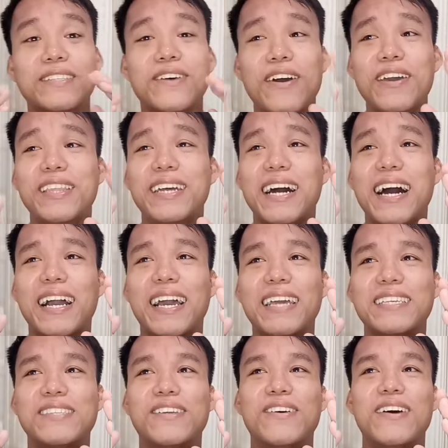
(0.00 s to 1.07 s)
So yun na nga
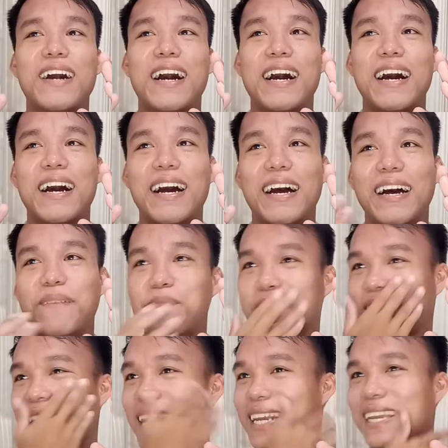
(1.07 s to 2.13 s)
guys no, uh,
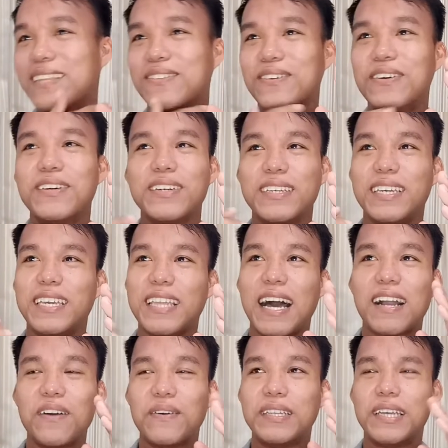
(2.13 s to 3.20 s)
matagal na tong
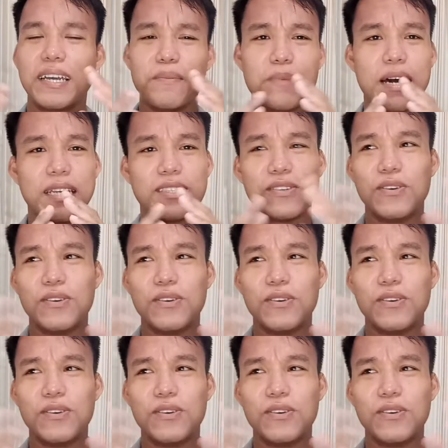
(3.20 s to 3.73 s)
ginagawa ng iba.